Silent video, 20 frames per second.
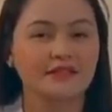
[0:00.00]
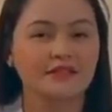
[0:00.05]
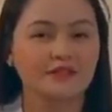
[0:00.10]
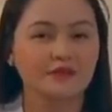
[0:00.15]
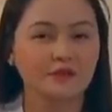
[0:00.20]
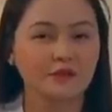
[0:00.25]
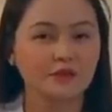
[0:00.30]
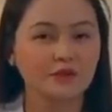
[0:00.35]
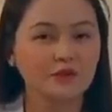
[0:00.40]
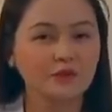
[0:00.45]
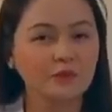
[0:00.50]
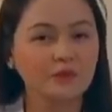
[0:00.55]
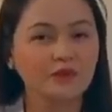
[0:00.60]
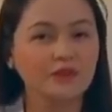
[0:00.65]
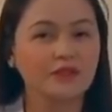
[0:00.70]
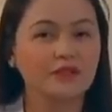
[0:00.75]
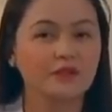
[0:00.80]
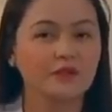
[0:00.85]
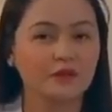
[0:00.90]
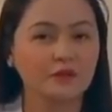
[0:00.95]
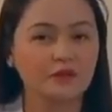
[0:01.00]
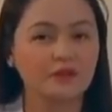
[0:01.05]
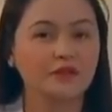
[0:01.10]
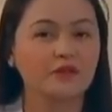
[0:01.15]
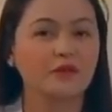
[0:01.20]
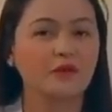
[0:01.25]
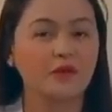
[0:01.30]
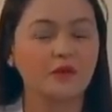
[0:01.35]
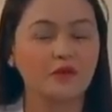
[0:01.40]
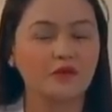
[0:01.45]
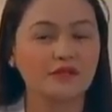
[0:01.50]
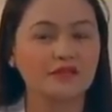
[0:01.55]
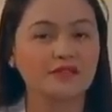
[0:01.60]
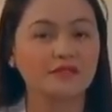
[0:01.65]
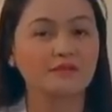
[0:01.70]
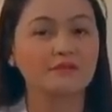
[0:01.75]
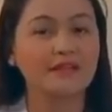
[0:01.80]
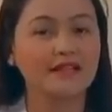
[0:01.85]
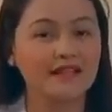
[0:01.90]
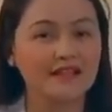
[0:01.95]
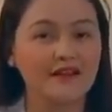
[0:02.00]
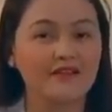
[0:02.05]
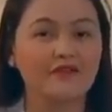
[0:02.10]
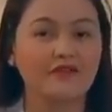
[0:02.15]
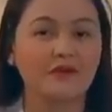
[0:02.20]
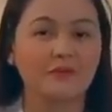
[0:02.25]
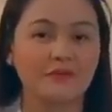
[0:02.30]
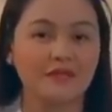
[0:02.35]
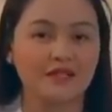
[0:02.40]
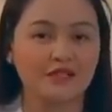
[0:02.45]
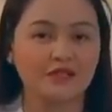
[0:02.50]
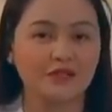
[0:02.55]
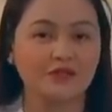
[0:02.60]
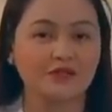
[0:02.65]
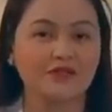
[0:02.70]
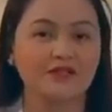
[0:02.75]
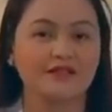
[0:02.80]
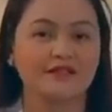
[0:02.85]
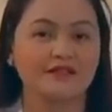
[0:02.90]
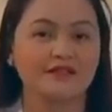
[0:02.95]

So dun po nag nagko-cause ng milia formation.